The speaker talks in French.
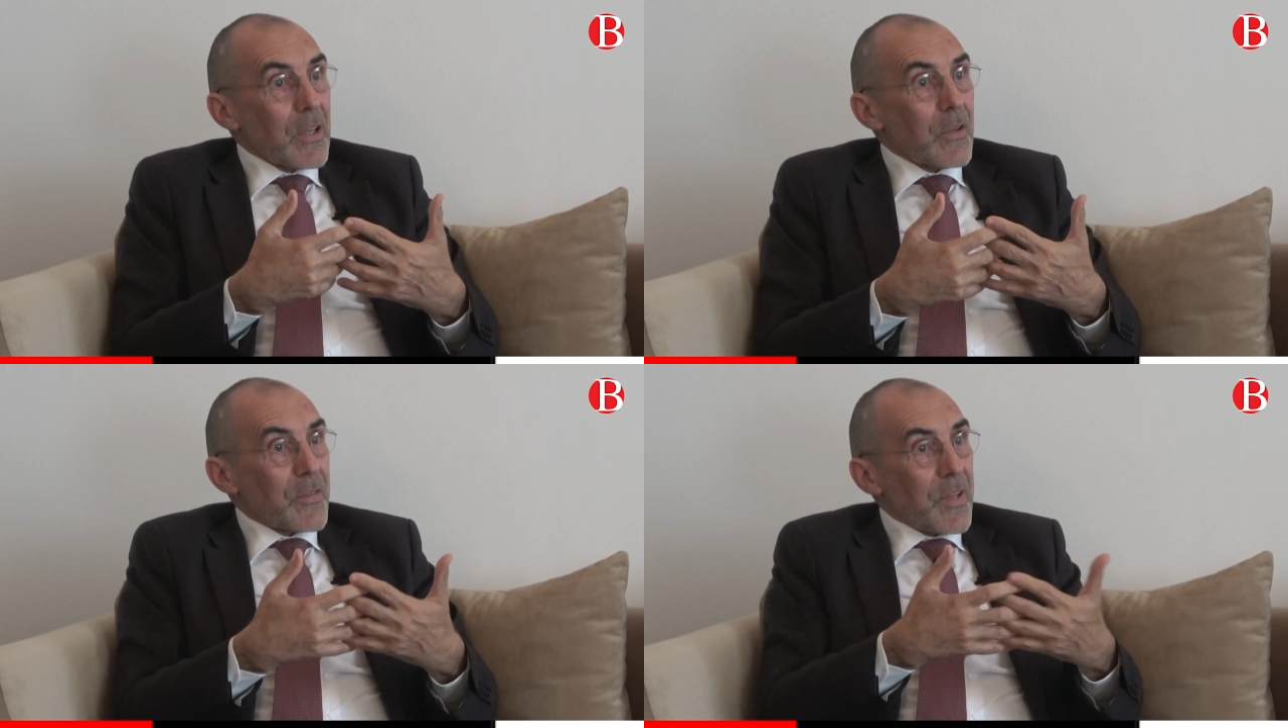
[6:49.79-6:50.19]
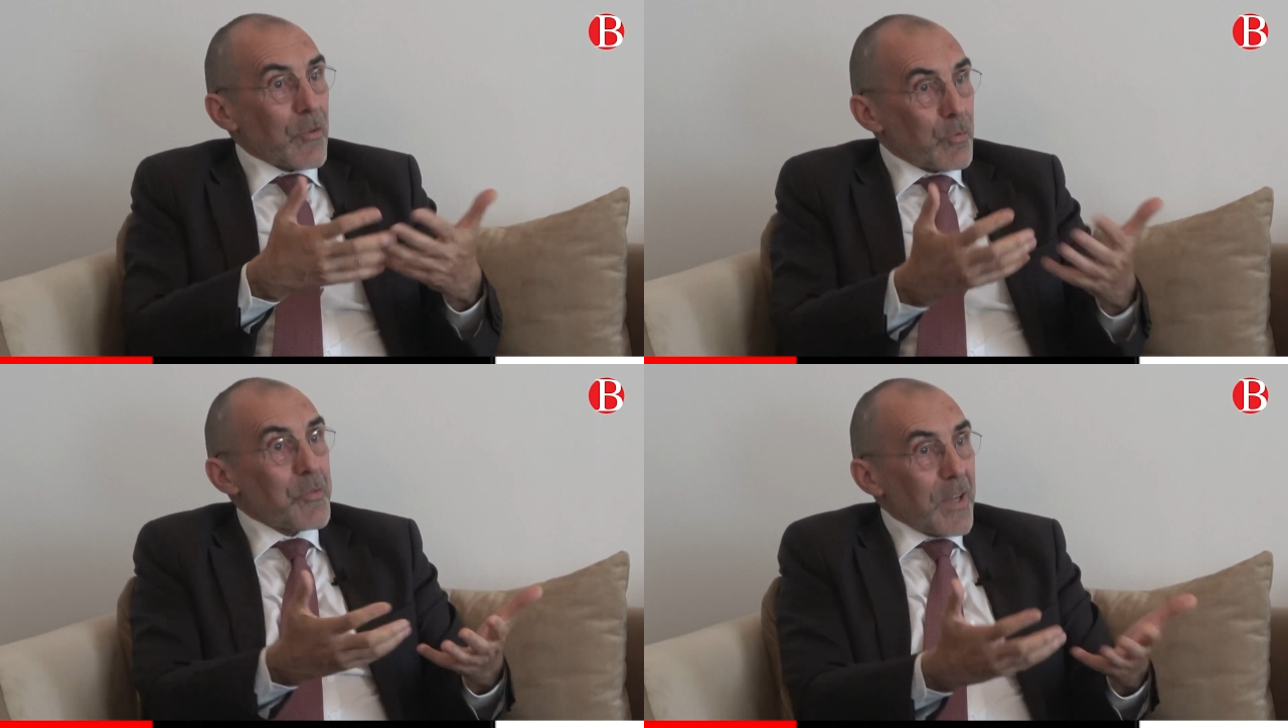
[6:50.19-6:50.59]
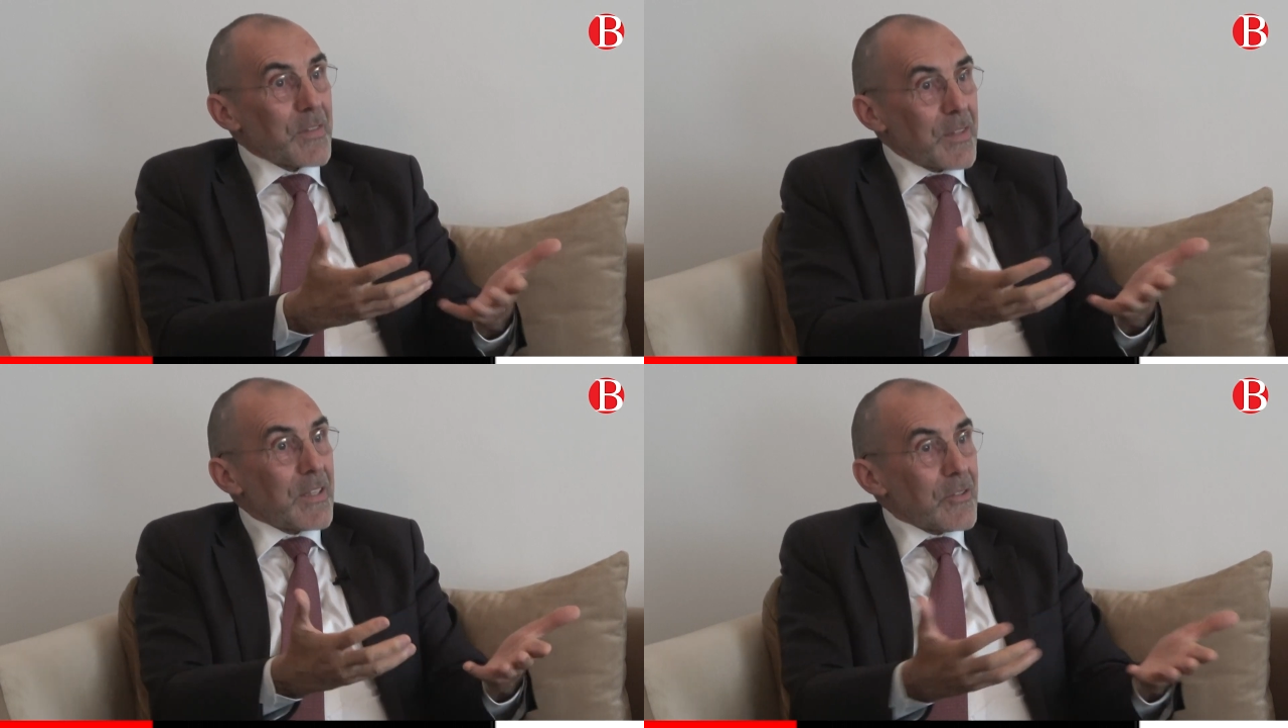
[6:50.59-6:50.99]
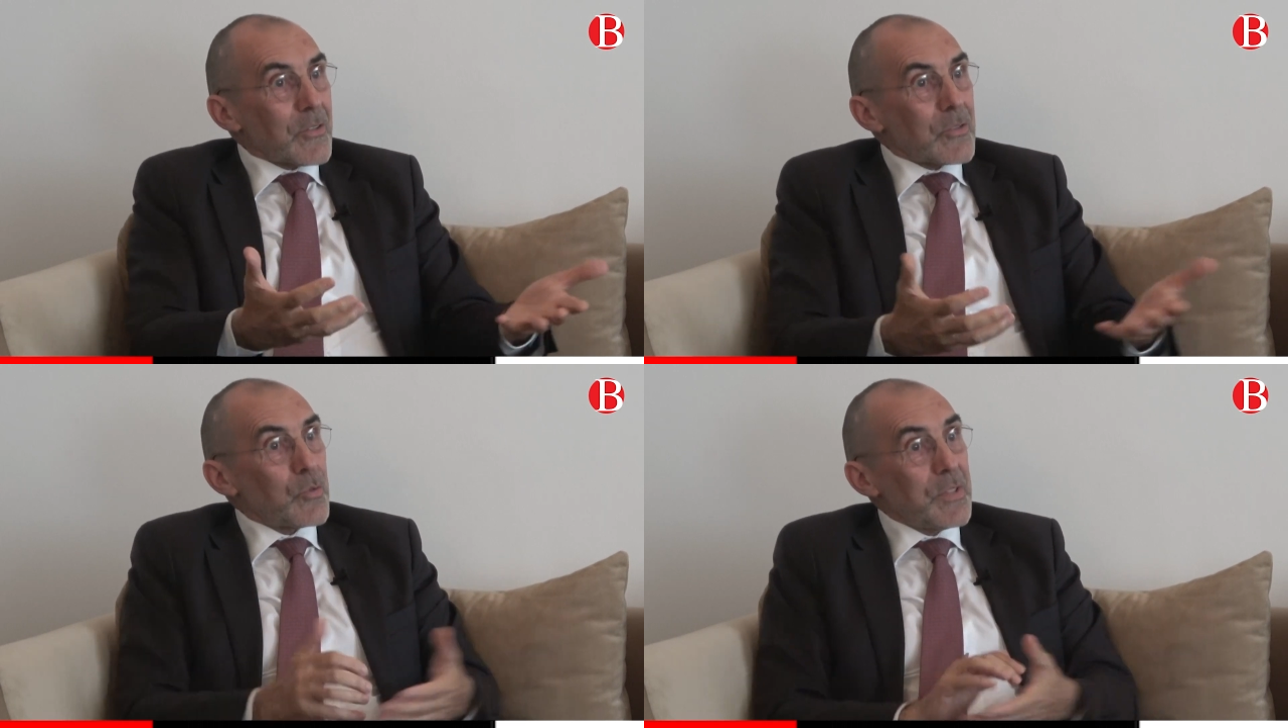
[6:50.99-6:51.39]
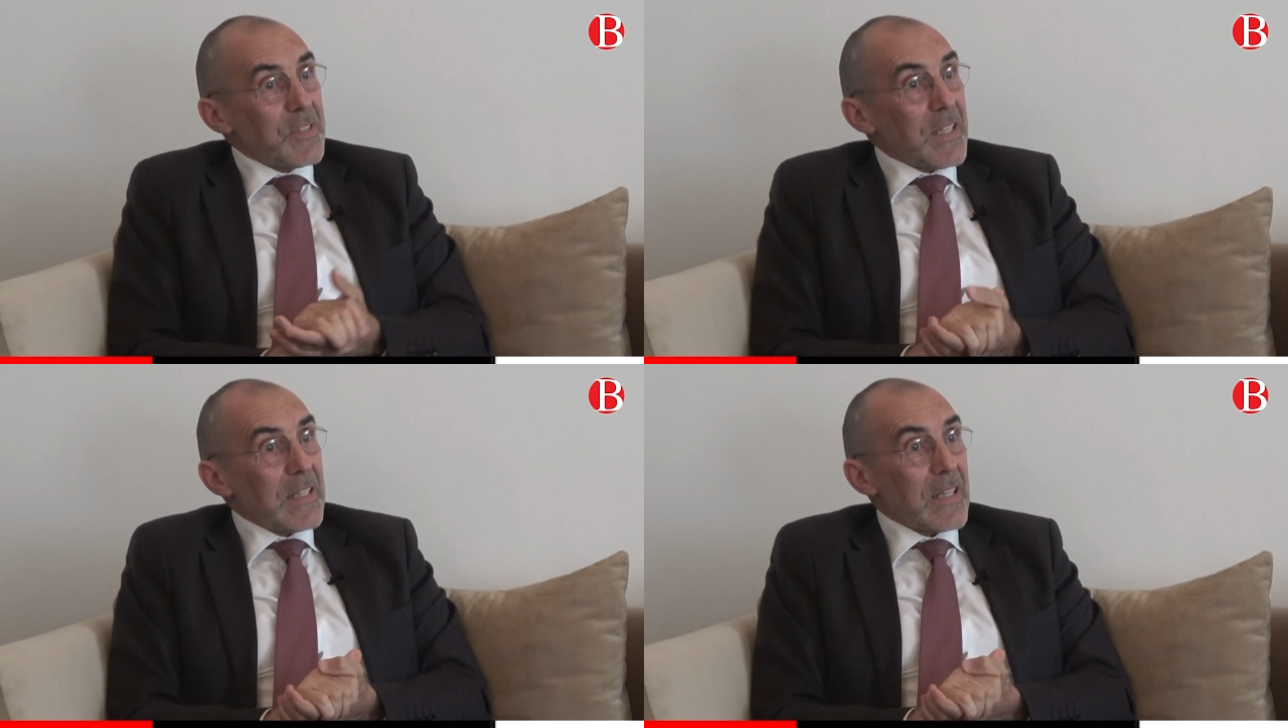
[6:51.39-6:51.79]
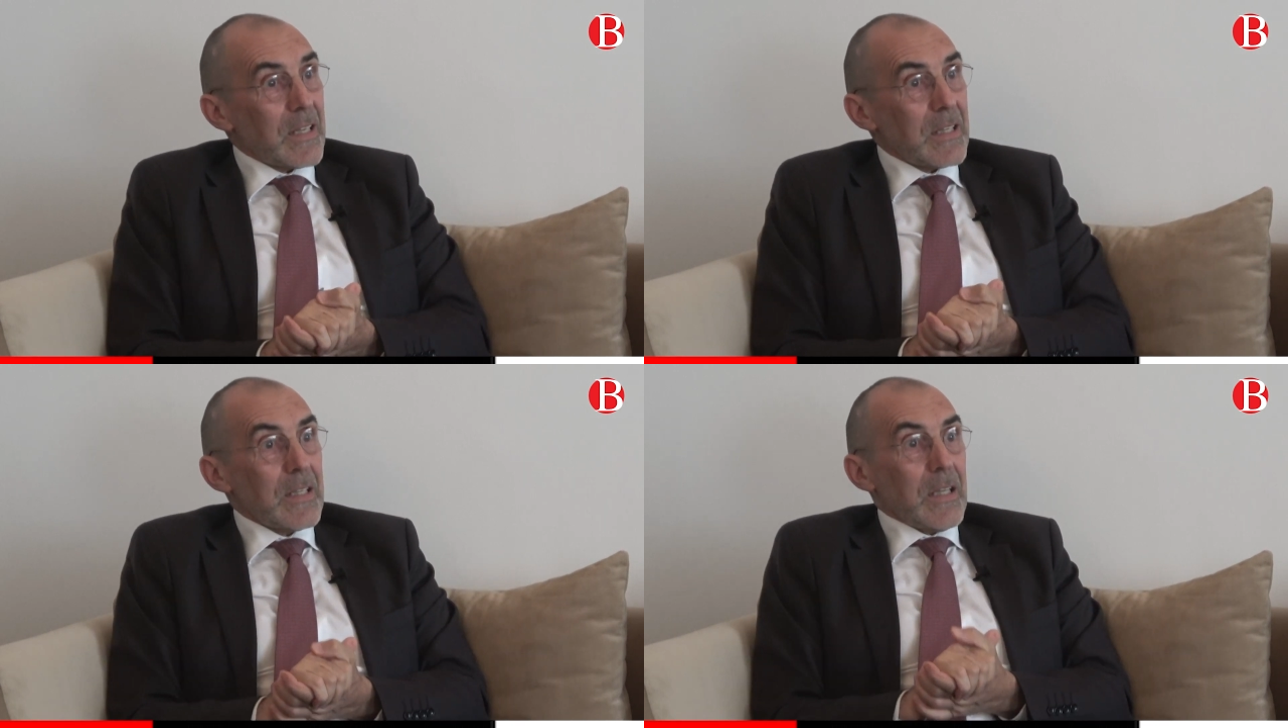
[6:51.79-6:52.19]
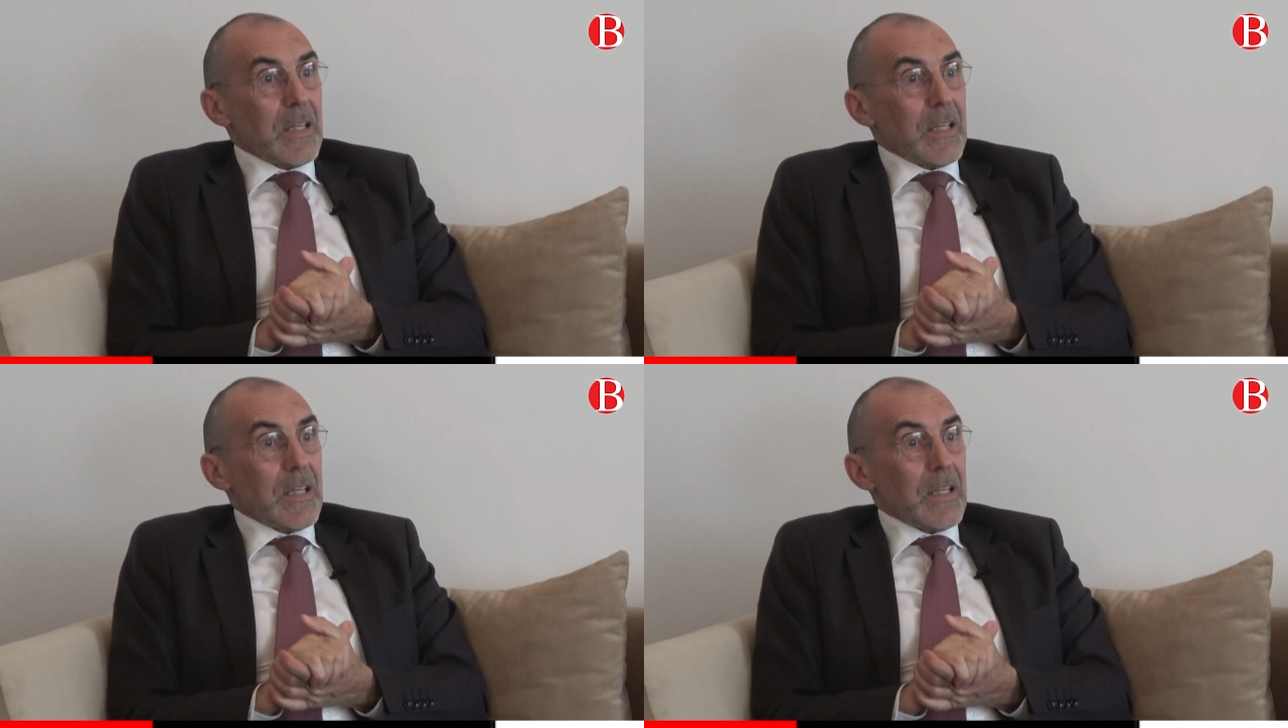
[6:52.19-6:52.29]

euh, c'est la souveraineté euh, tunisienne là. Hein.